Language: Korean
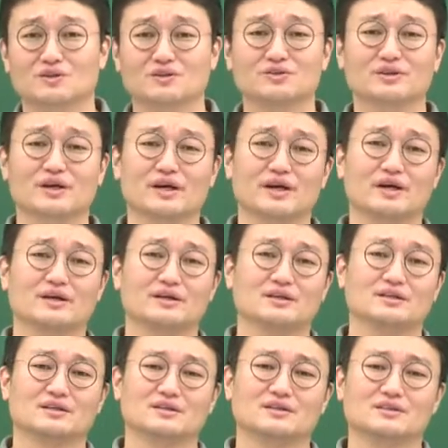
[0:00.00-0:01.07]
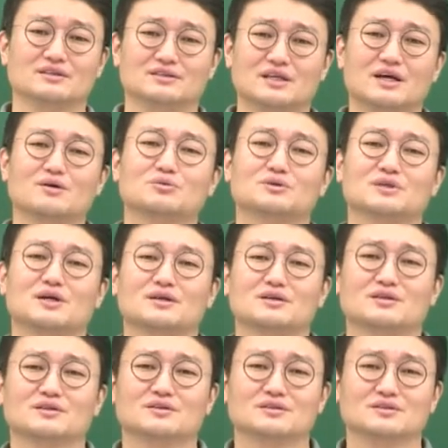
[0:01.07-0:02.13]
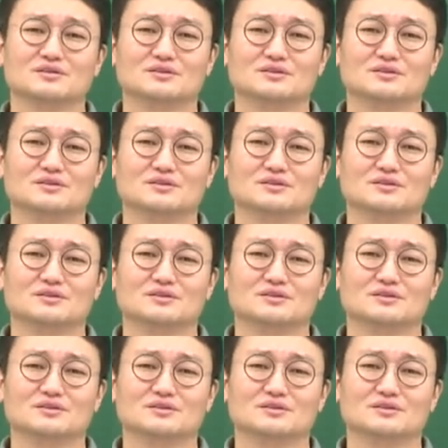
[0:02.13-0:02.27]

그런데 제가 볼 때는